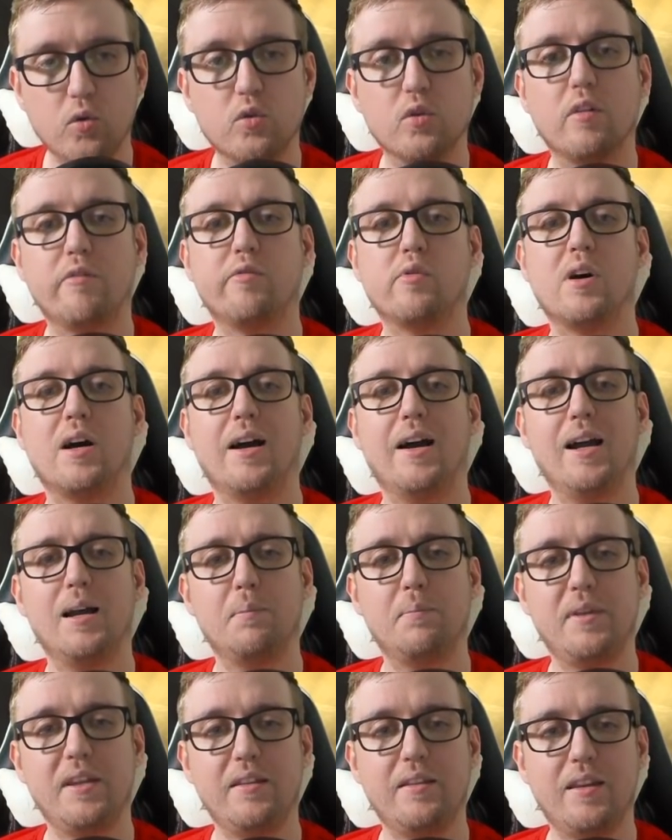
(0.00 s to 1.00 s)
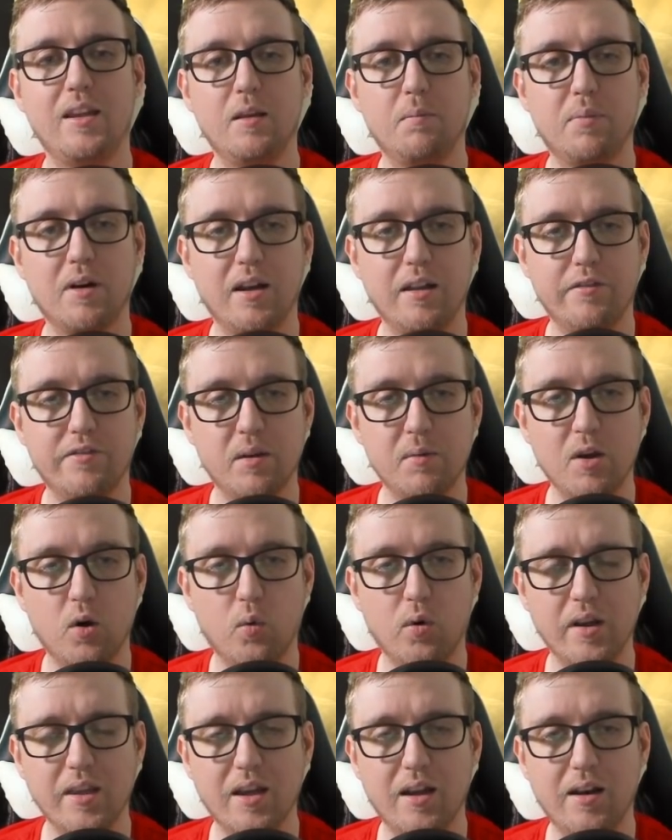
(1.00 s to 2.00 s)
autrefois habité par les familles
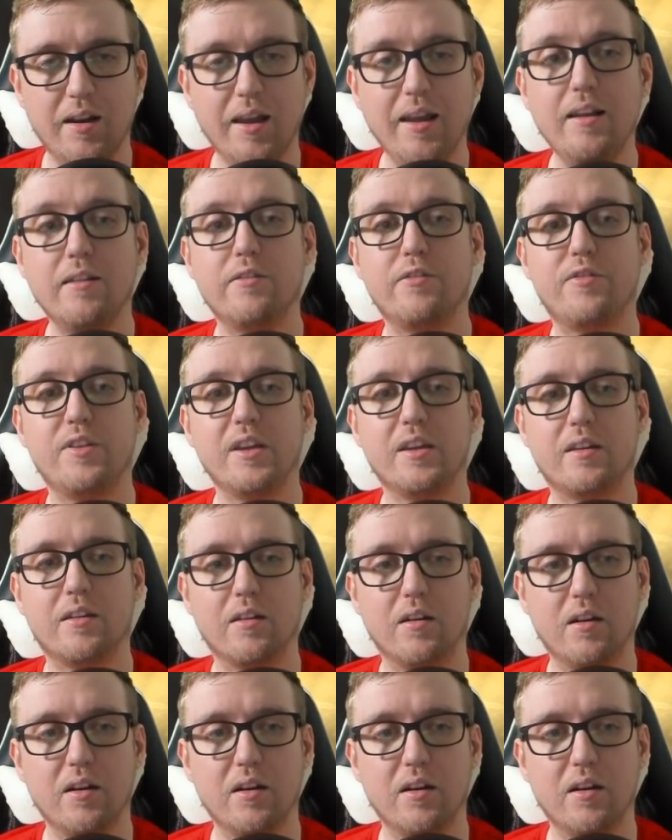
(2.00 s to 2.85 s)
royales elfiques.